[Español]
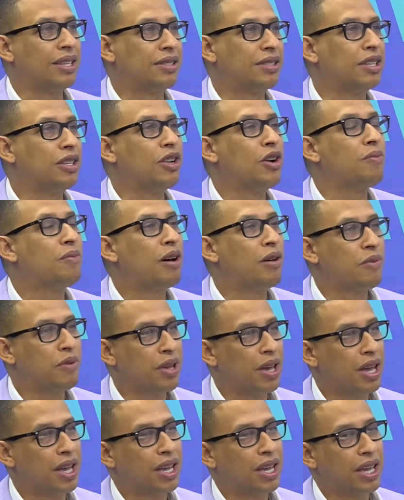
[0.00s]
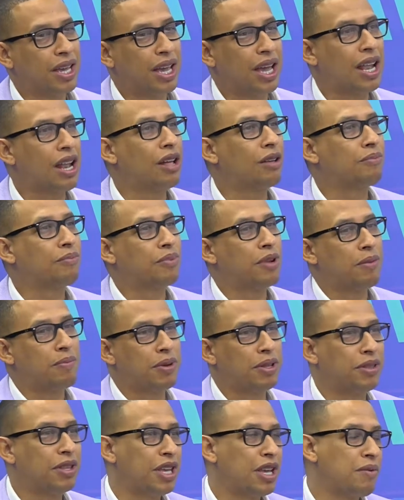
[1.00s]
sino más bien que la
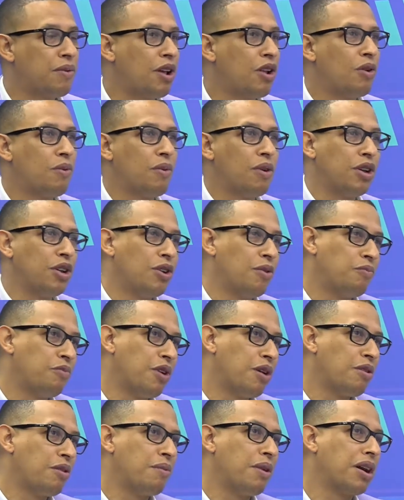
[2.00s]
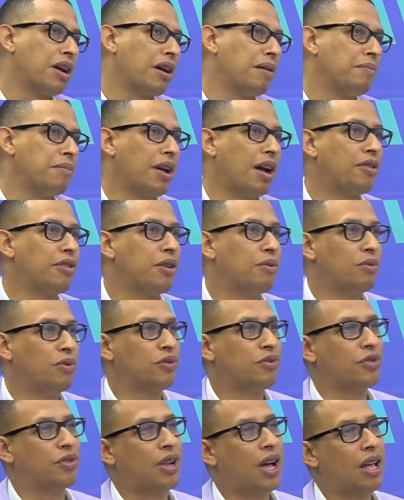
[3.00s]
perspectiva y los, pueblos van cambiando y
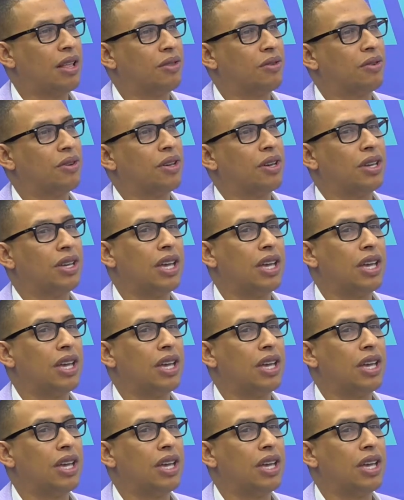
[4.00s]
evolucionando.